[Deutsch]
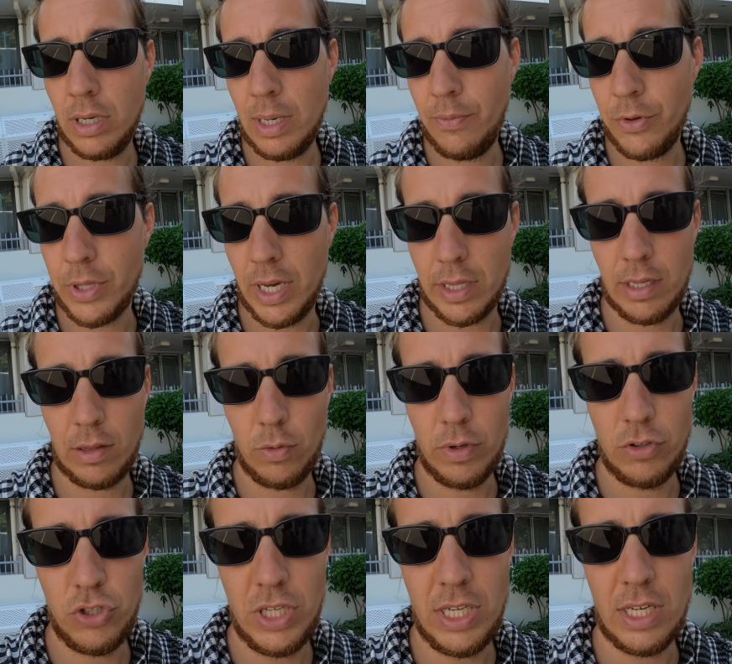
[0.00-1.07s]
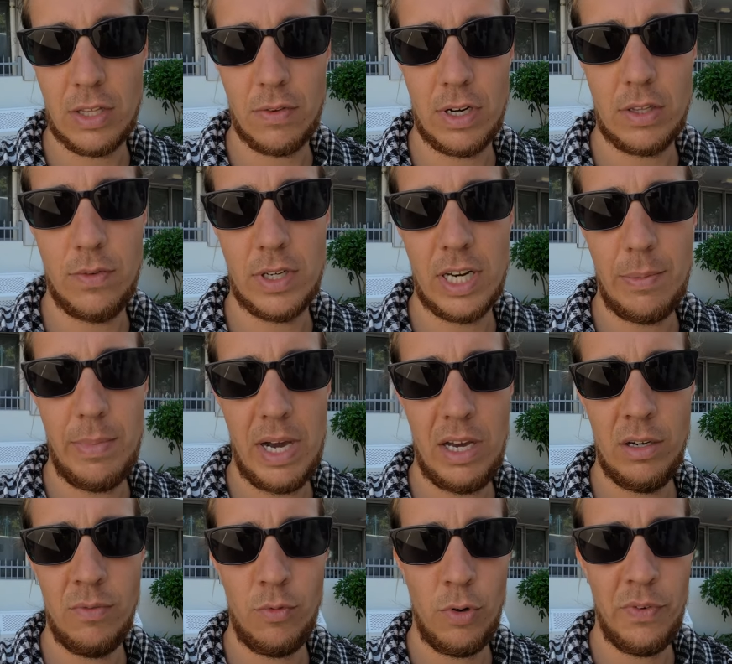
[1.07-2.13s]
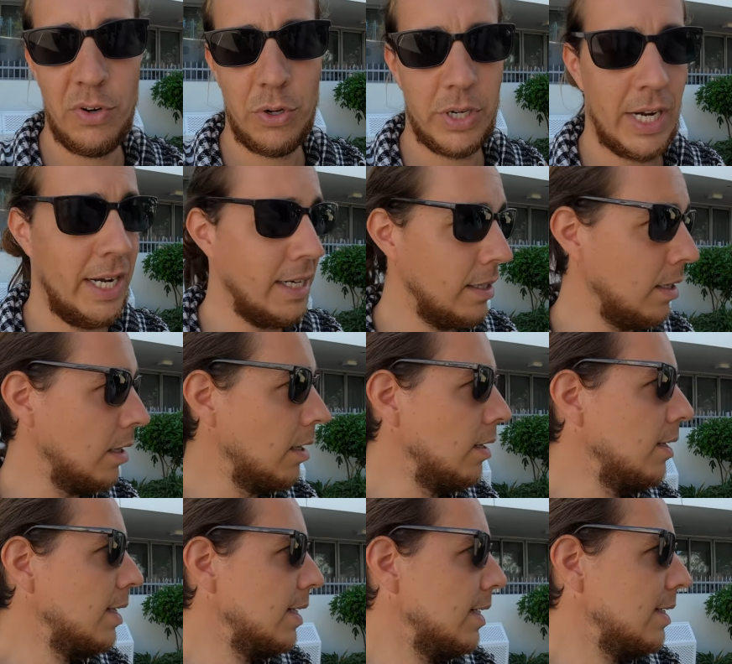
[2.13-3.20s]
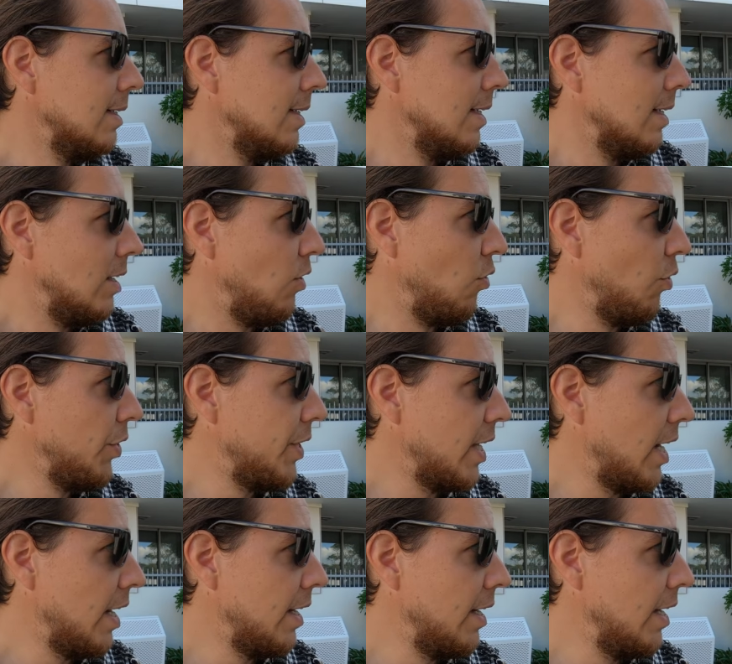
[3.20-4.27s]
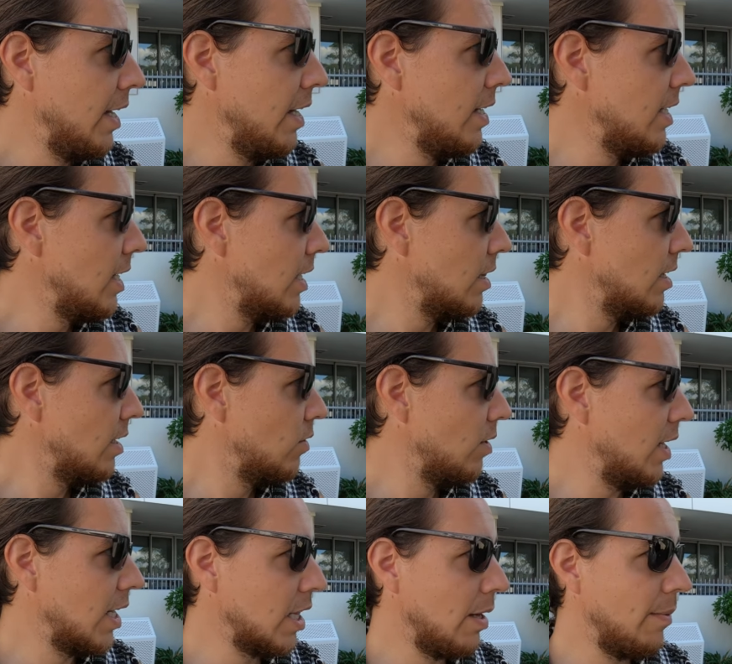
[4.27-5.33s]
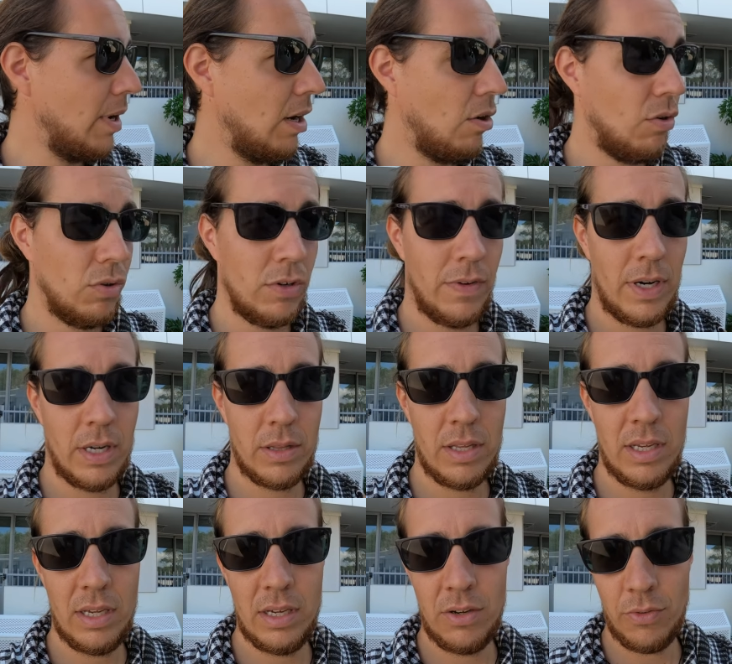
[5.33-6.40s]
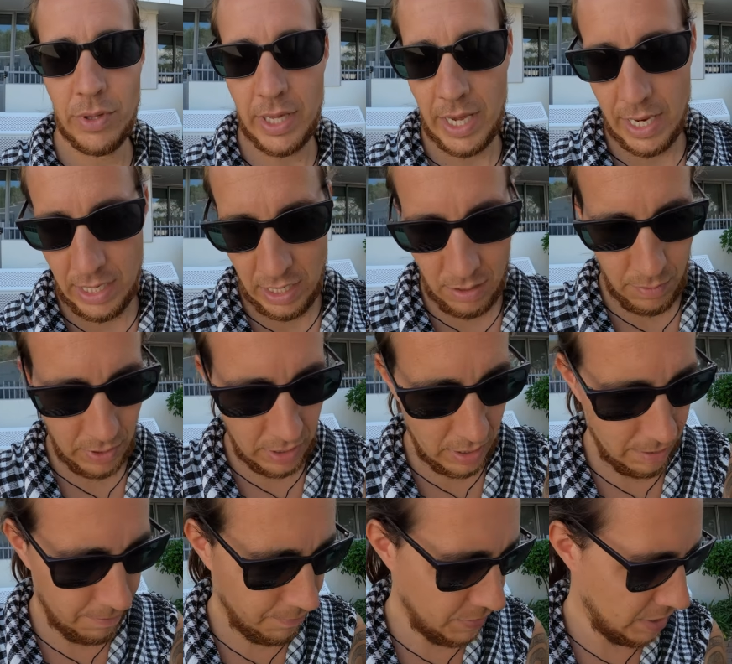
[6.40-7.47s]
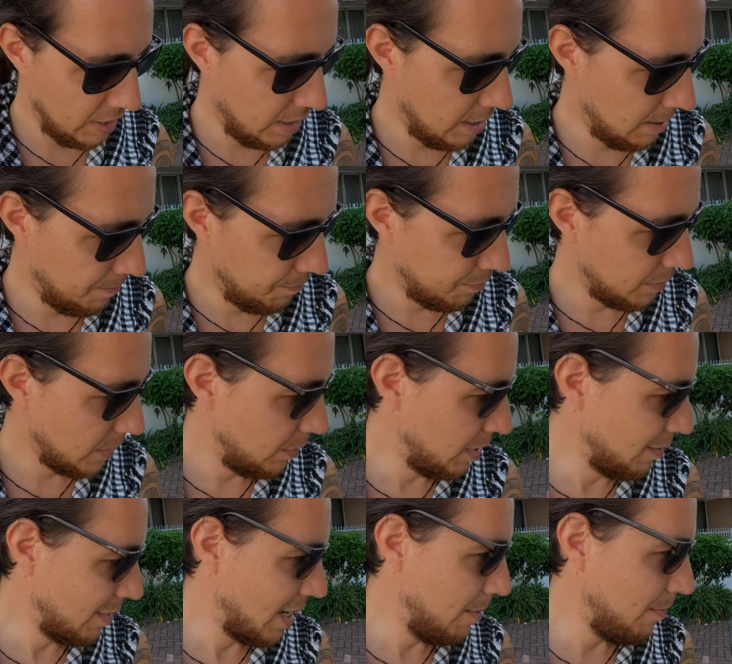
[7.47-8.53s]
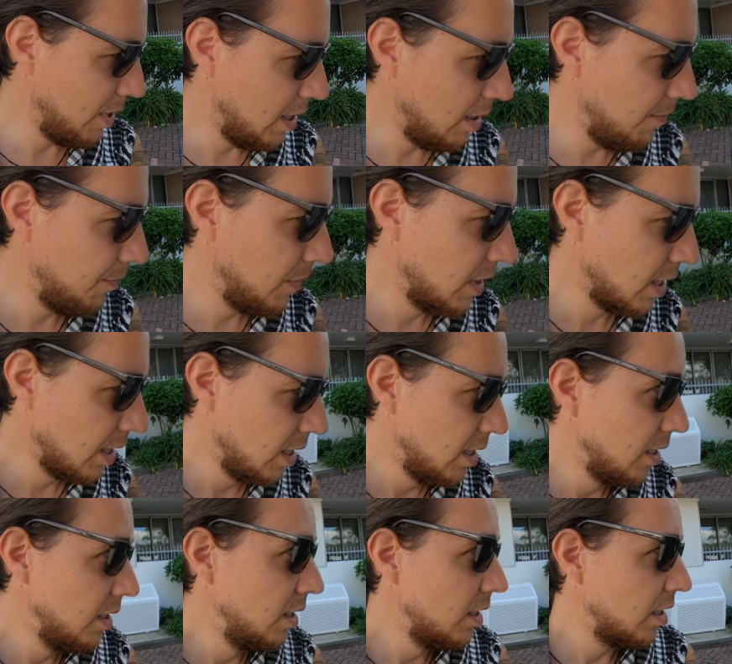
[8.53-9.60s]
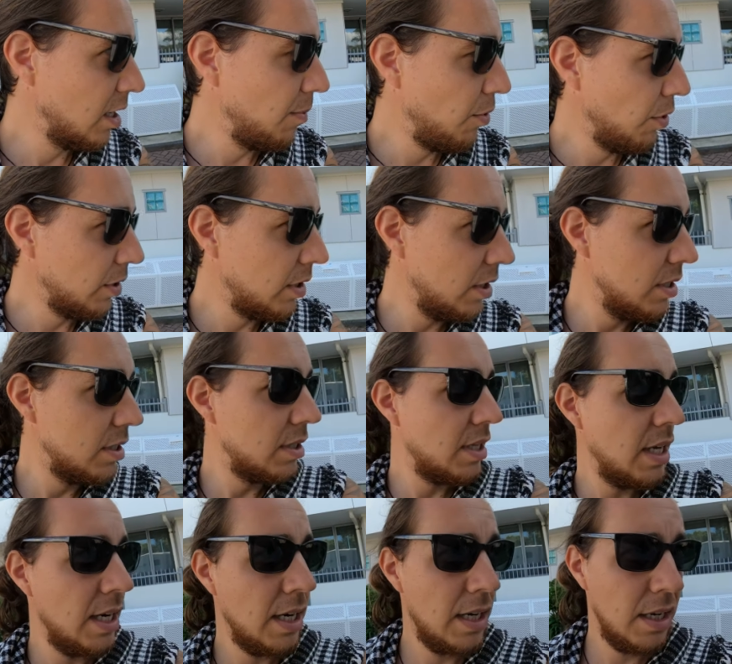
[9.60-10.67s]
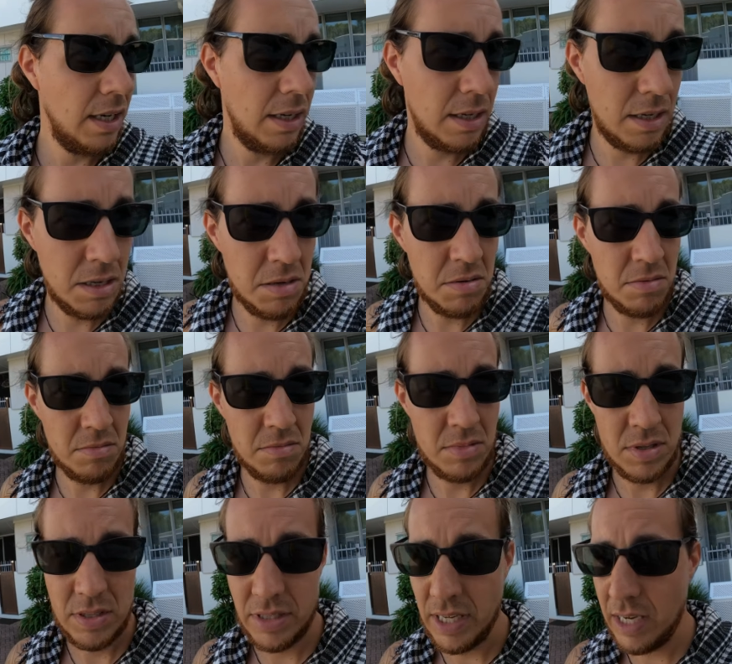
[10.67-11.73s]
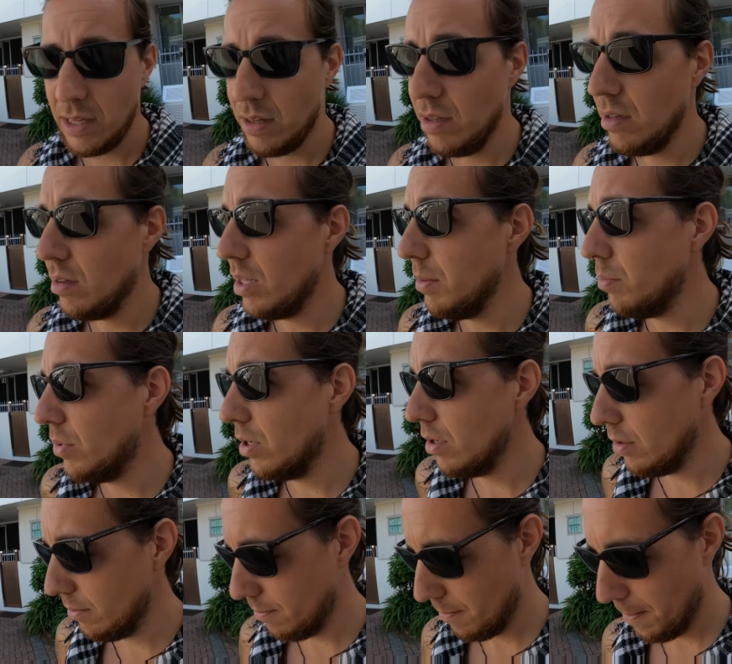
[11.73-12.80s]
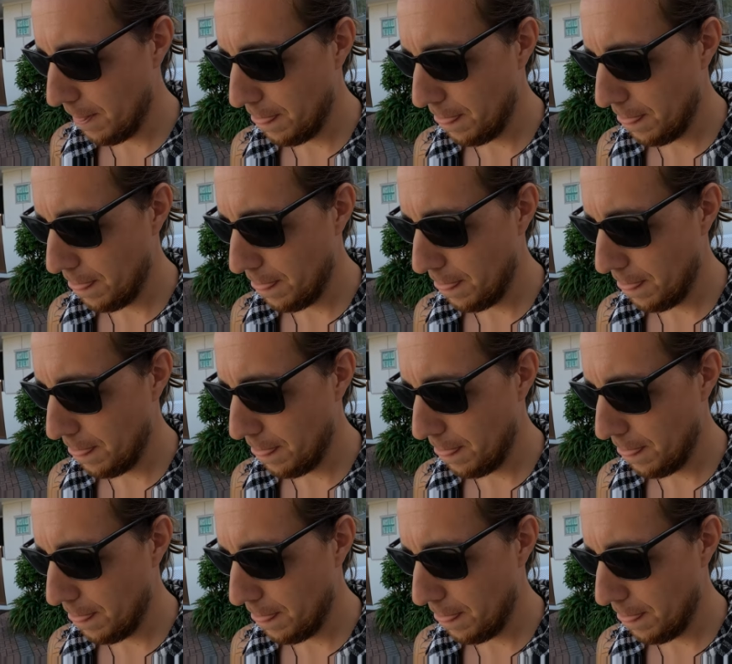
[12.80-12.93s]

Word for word: Da haben wir uns erst dazu entschieden, dass wir das wirklich machen und wo wir dort halten. Und dann äh, nähert sich so langsam auch quasi äh, unser Ende mit dem, äh, mit dem Camper. Ich glaube, heute ist der 6., 7.